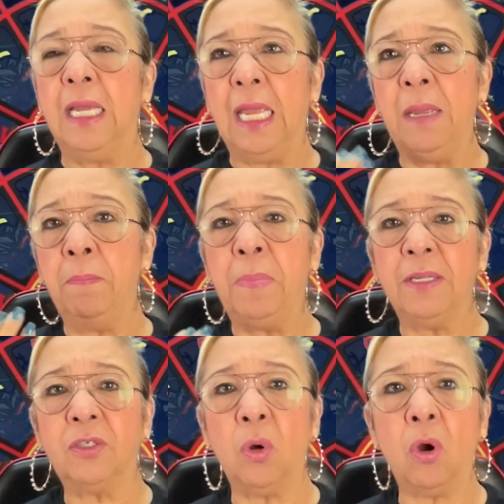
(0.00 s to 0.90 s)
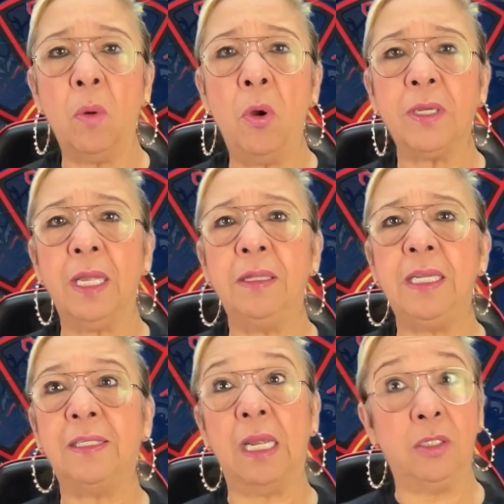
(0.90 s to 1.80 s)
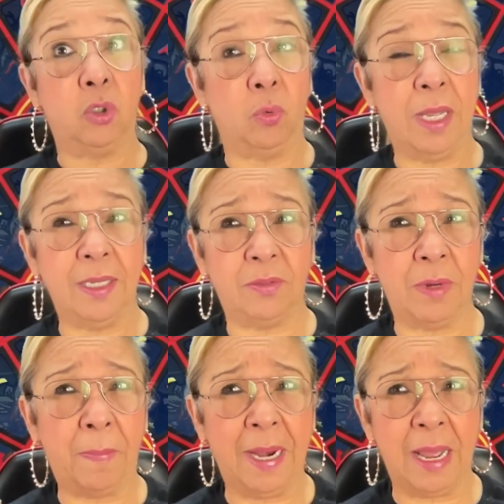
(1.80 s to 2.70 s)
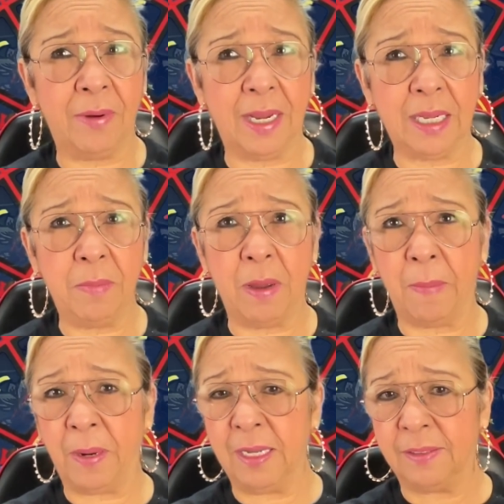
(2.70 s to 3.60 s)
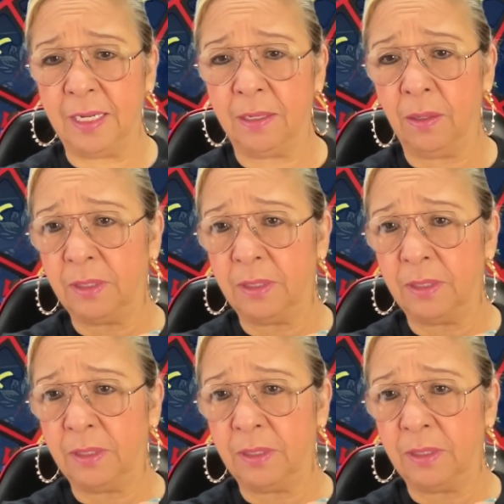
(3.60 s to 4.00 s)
empezó como quien dice, yo voy a decir una palabra que me va a parecer,